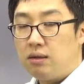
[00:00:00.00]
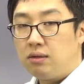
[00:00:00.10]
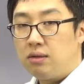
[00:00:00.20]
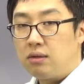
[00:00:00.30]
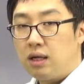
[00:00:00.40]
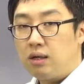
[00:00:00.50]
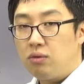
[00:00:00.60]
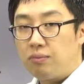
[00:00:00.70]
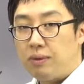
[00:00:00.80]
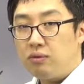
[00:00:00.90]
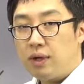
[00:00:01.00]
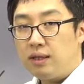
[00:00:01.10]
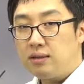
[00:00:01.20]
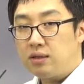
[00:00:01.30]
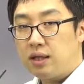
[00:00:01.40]
언어가 꼭 미국에
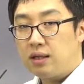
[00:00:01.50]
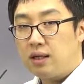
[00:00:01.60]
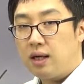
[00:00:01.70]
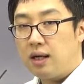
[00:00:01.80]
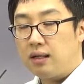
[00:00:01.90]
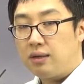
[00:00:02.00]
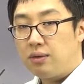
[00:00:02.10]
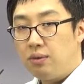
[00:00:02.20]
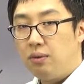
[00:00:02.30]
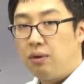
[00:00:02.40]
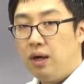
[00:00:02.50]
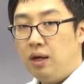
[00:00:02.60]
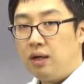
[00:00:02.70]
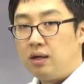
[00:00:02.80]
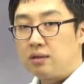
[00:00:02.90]
한정되는 게 아니고
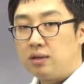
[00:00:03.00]
어,